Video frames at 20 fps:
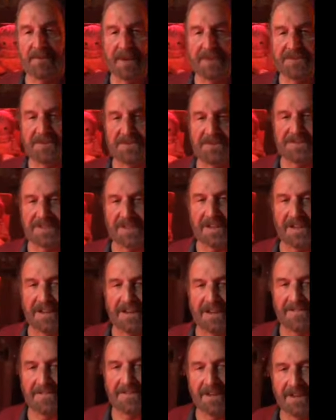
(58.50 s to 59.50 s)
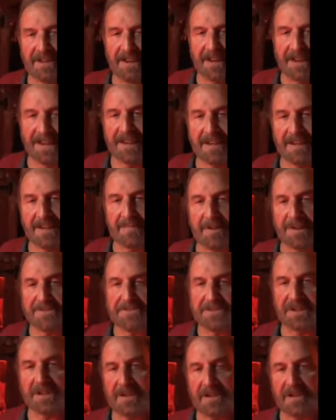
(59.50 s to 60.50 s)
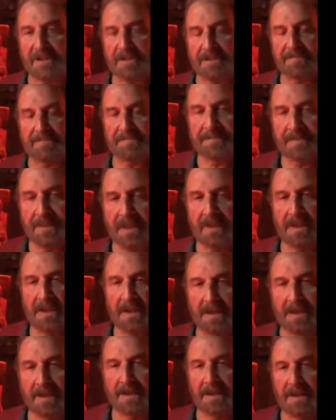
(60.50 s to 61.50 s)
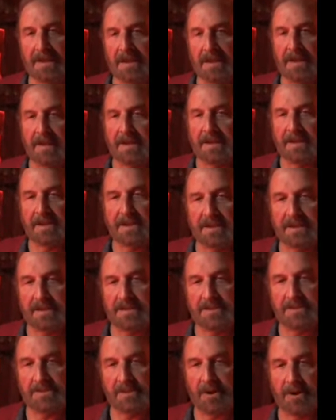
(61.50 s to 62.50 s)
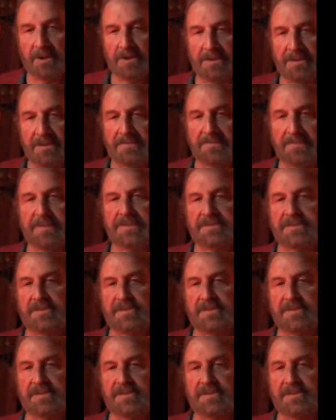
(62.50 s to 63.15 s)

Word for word: वॉरेन म्यूजियम की ऑफिशियल चैनल पे आप देख सकते हैं कि एनिबल